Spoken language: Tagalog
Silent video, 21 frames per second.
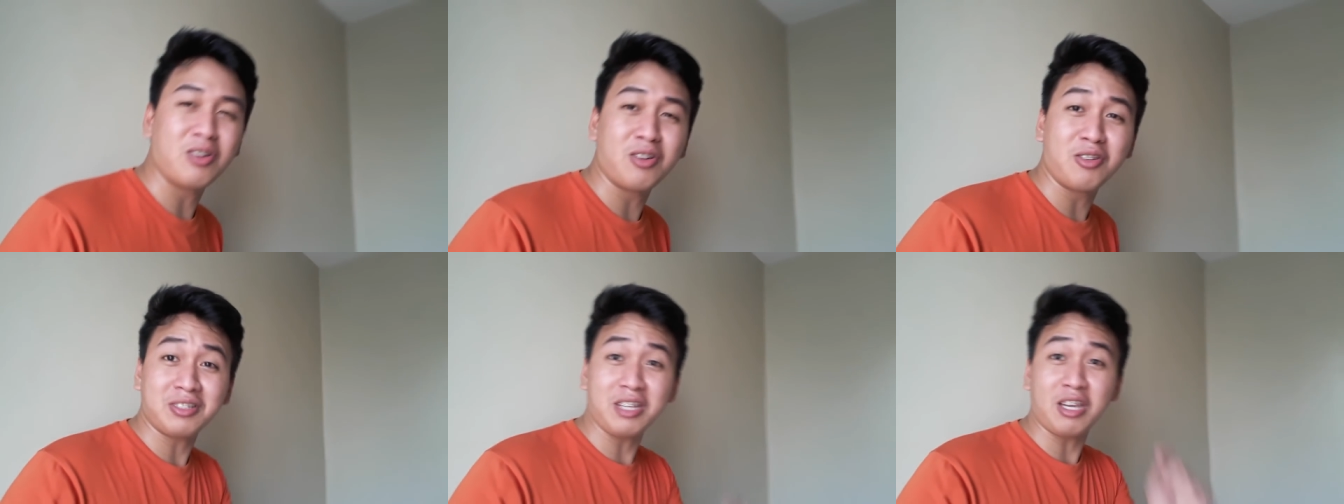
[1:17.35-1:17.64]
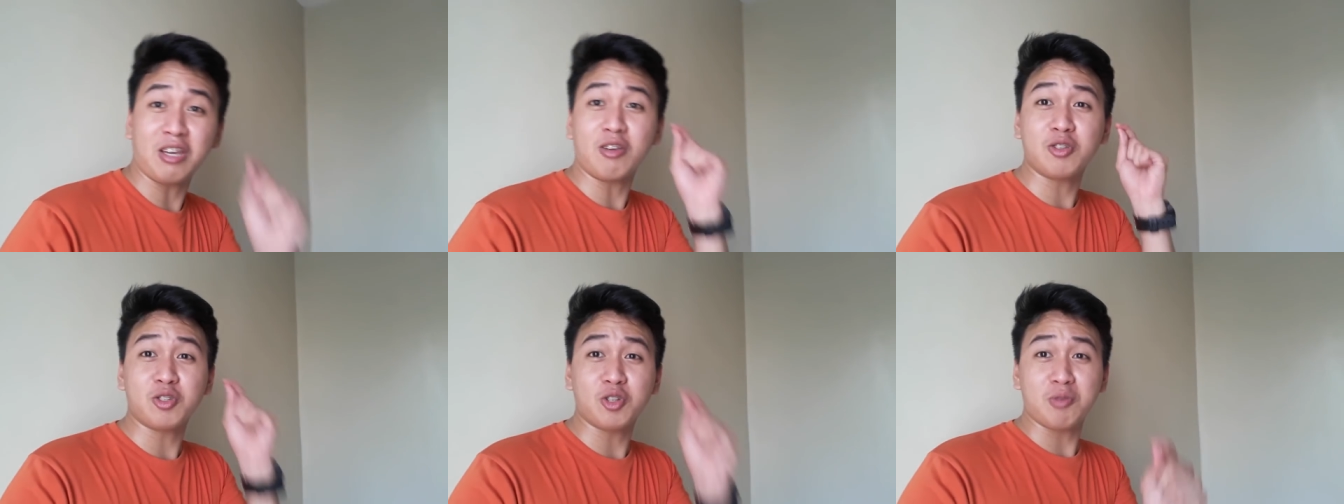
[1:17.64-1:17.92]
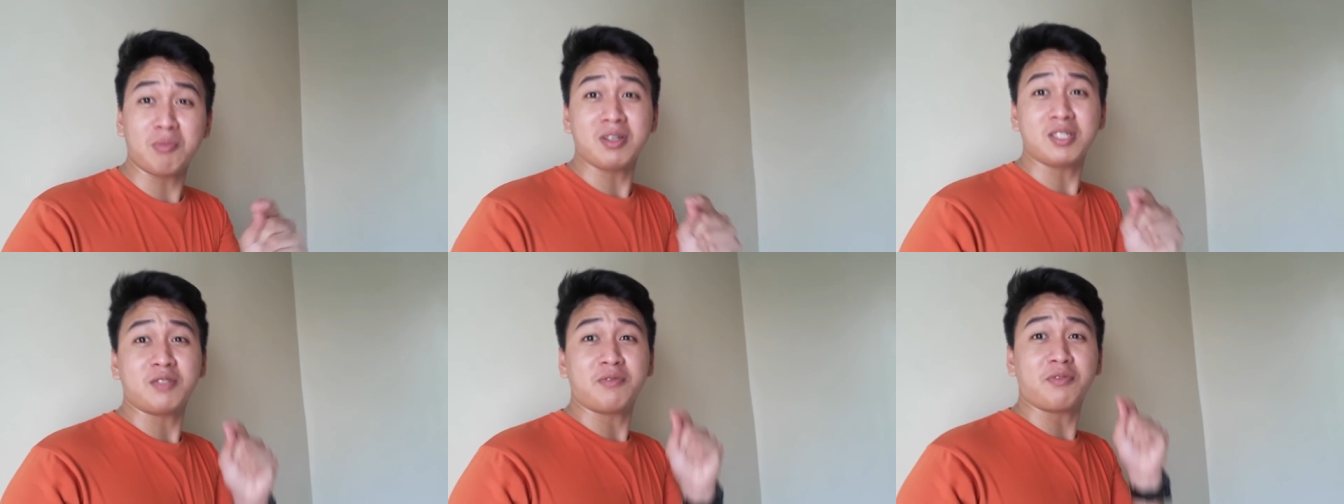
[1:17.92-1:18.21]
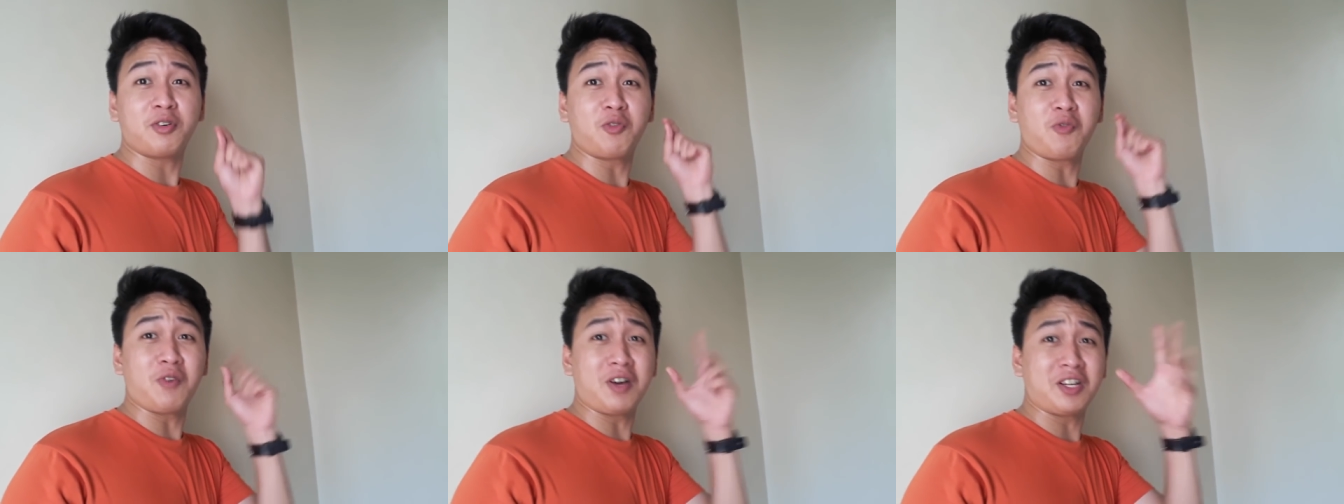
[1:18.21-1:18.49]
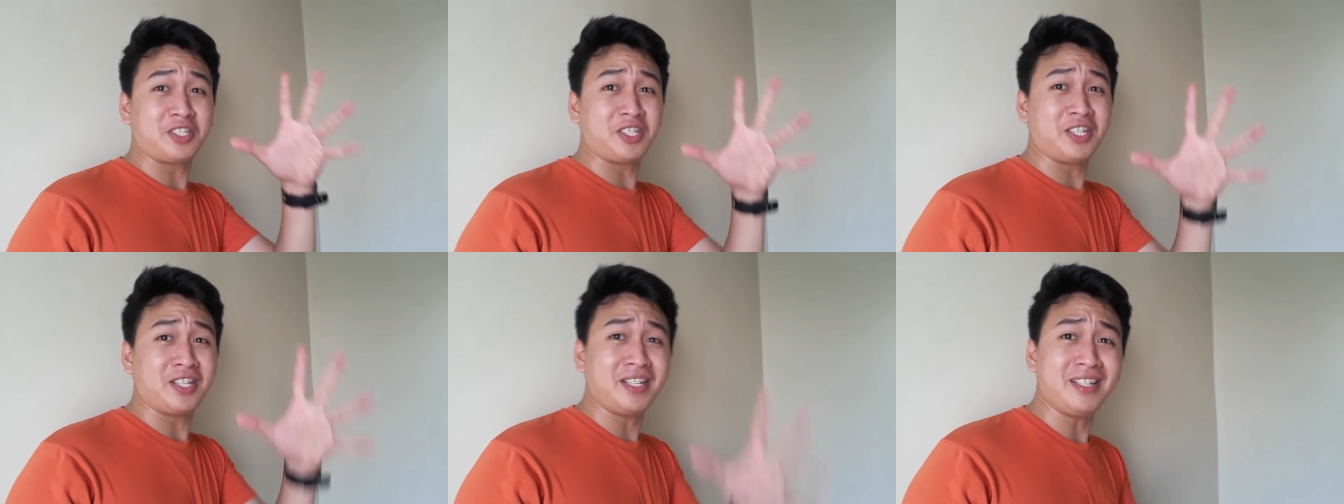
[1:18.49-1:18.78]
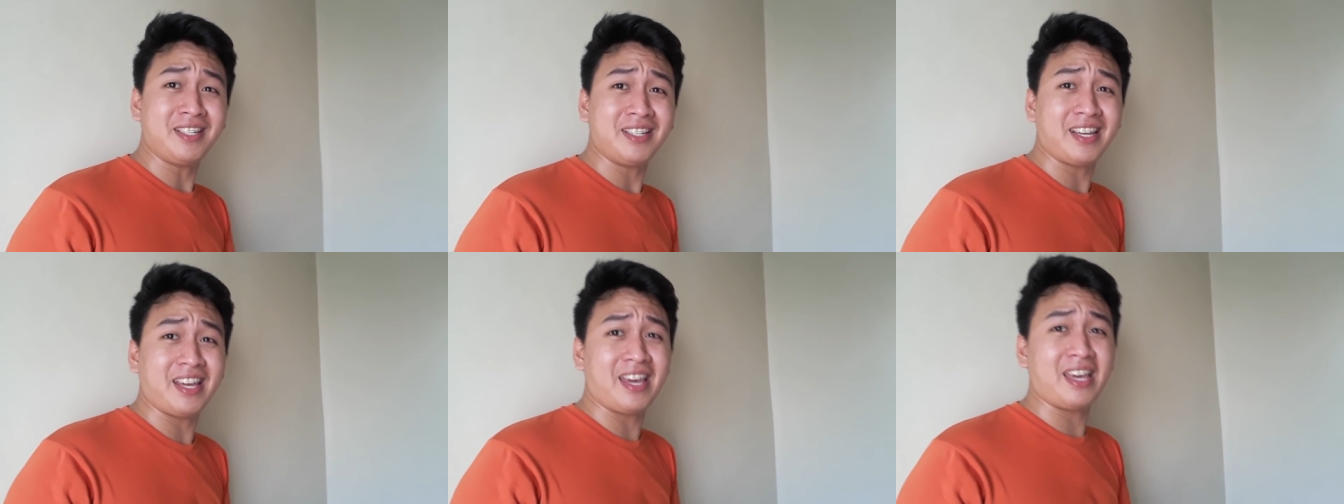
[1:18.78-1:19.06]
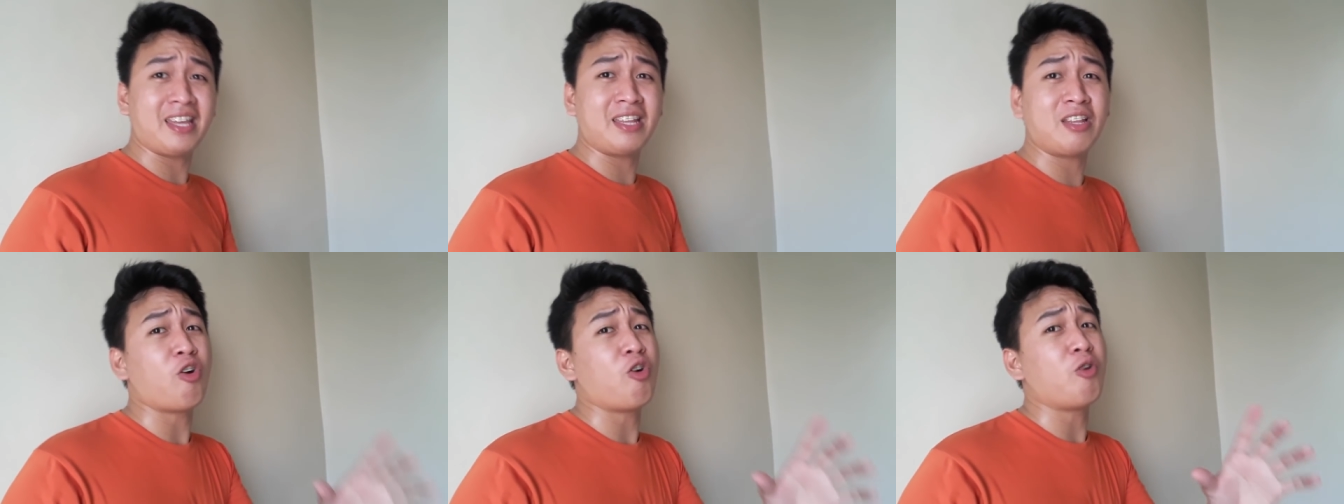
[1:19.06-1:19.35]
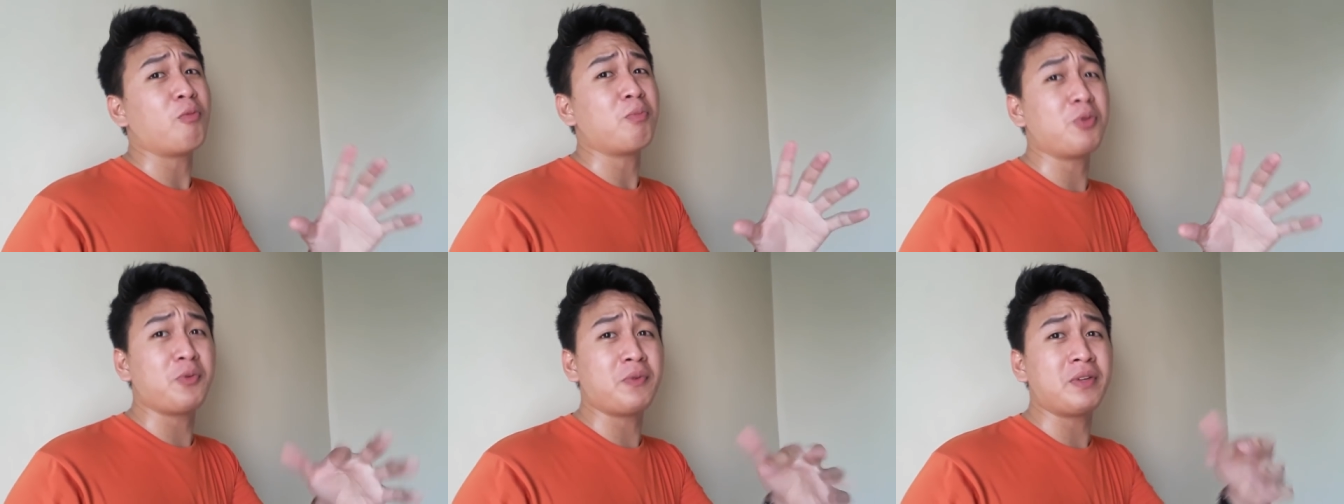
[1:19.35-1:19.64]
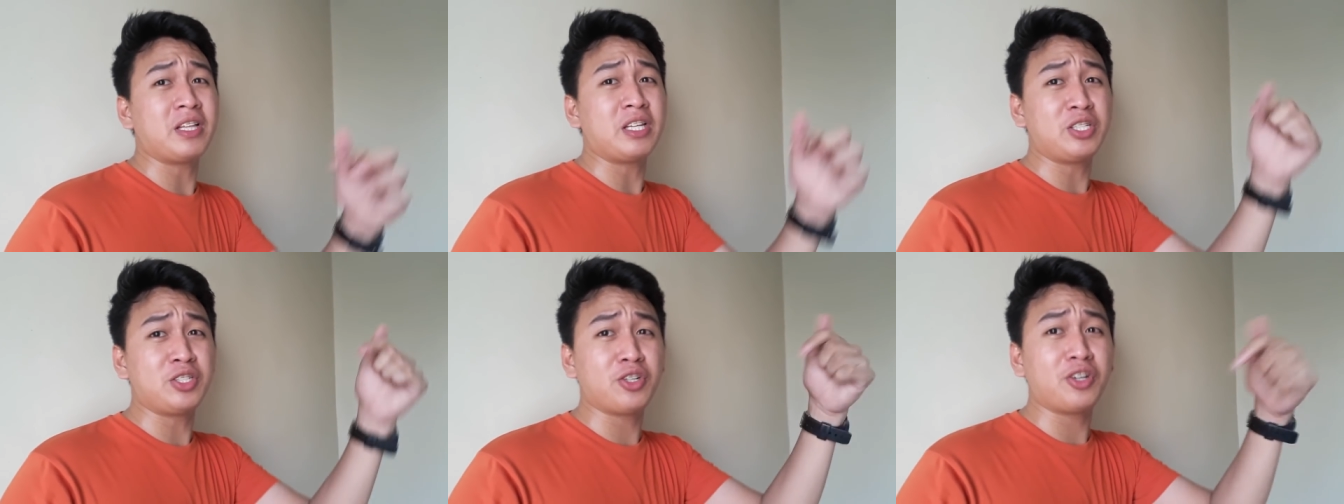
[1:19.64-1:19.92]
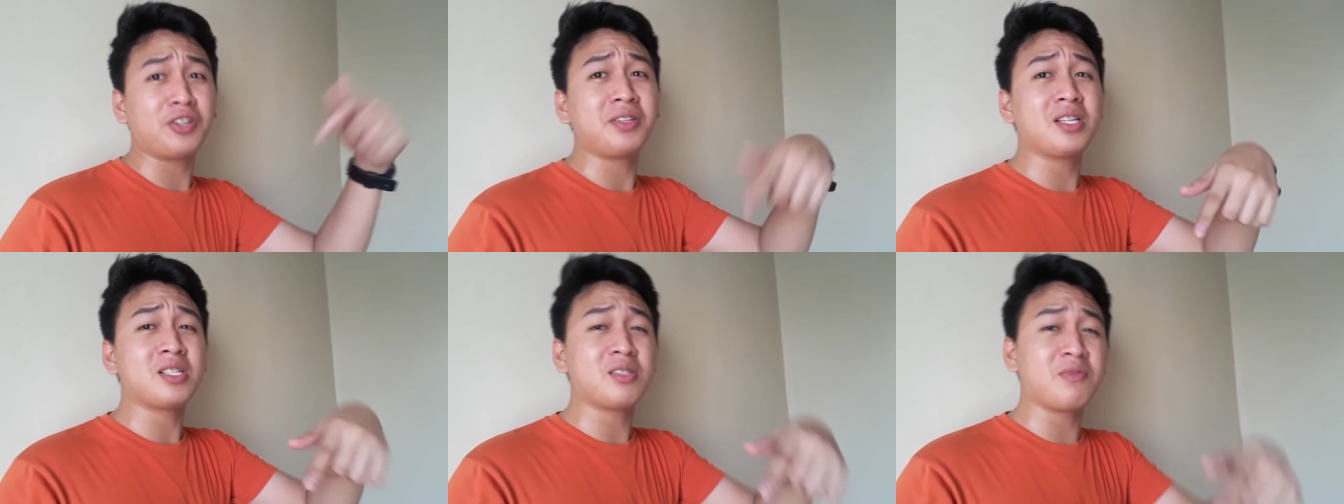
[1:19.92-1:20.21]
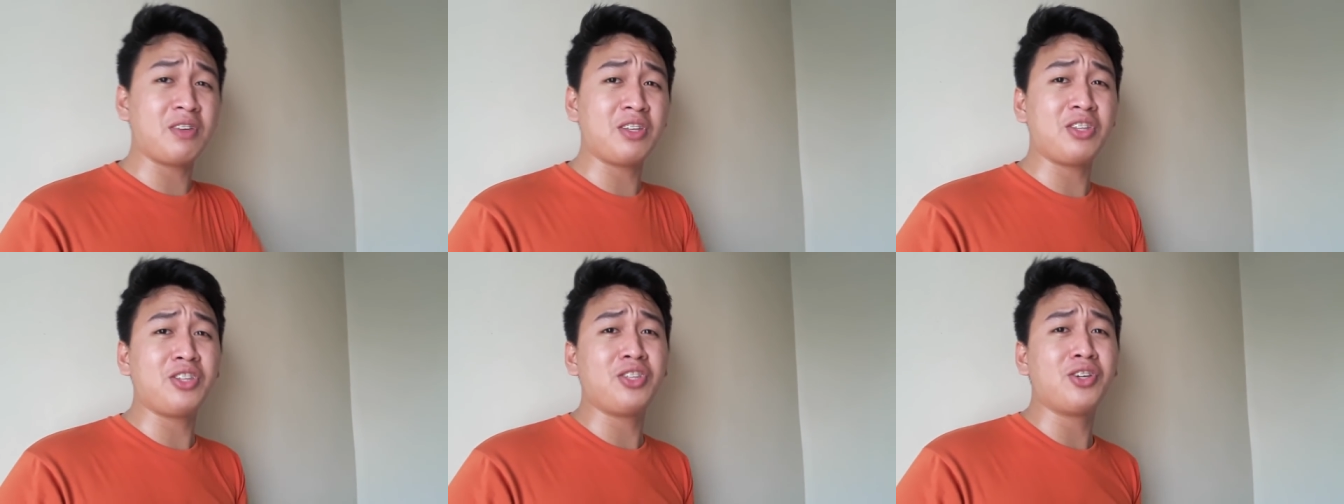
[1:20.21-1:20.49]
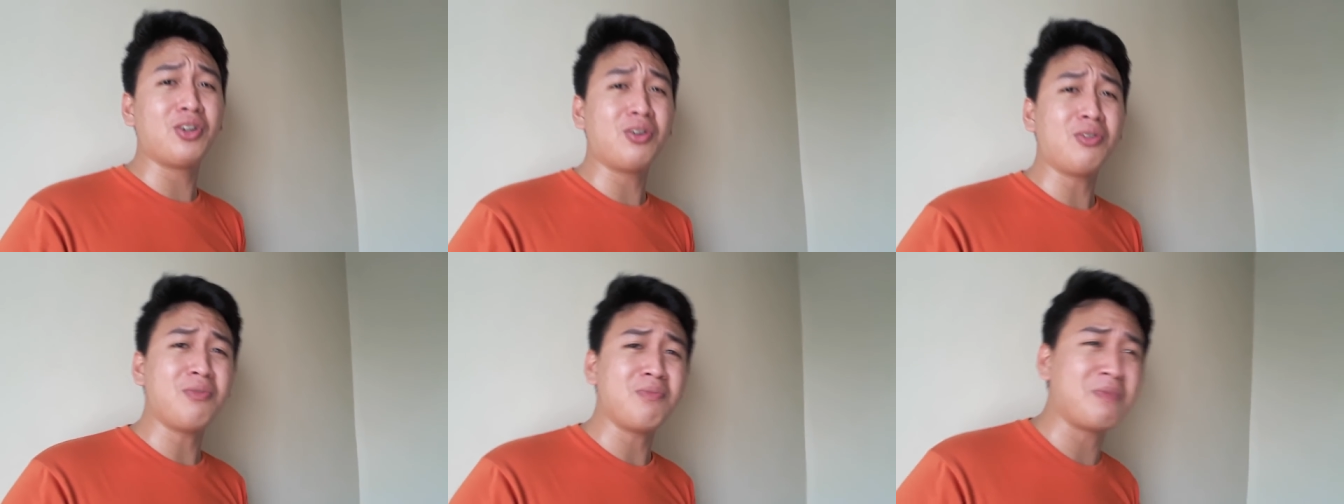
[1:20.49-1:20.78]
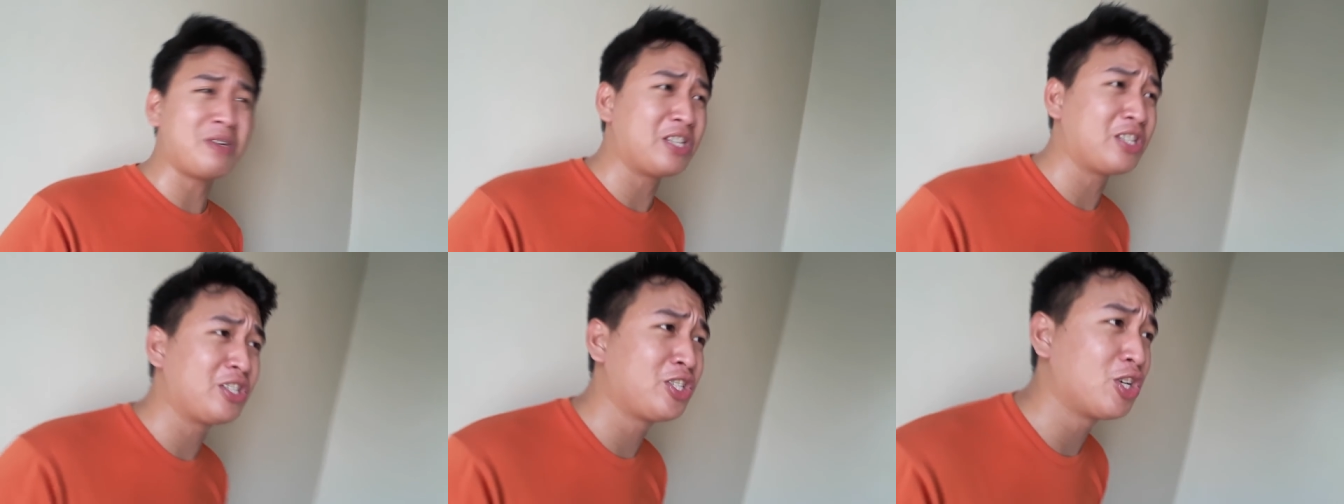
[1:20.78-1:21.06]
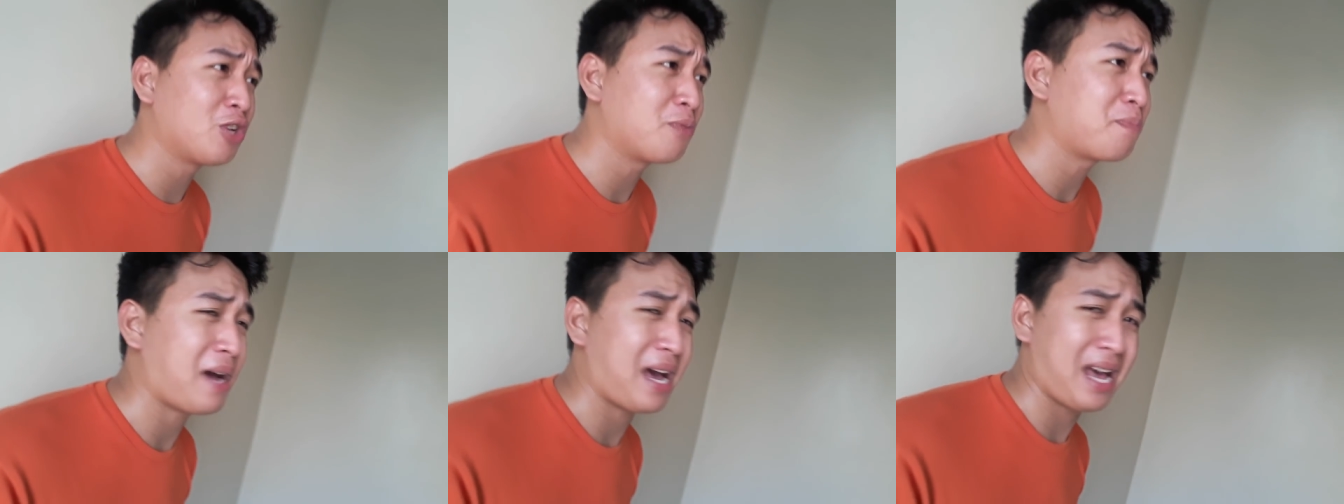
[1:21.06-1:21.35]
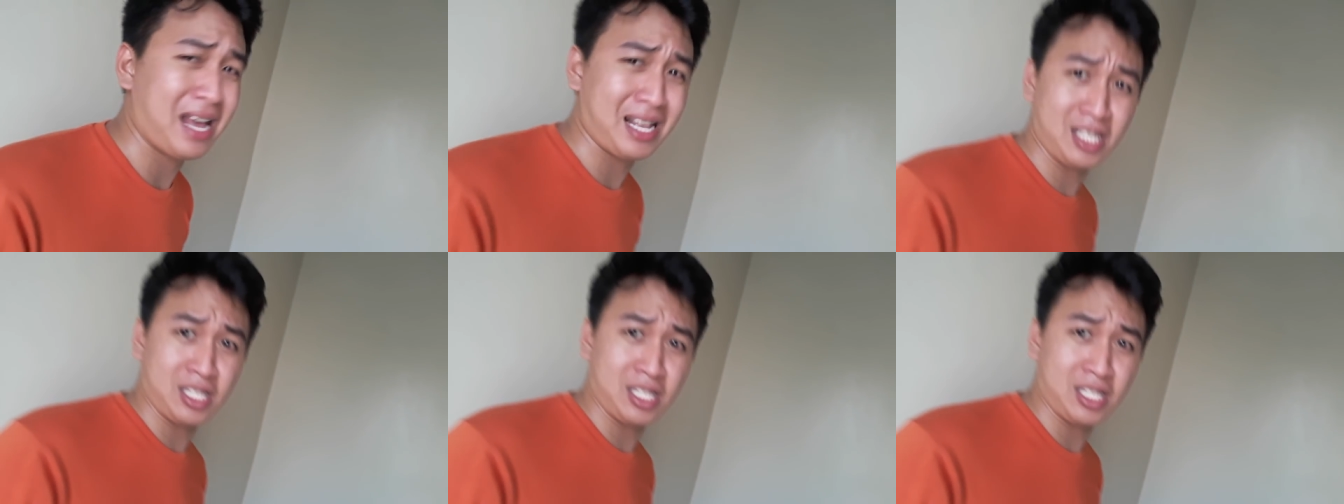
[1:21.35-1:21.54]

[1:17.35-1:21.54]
So, thank you so much for watching and hope you will enjoy this video. Video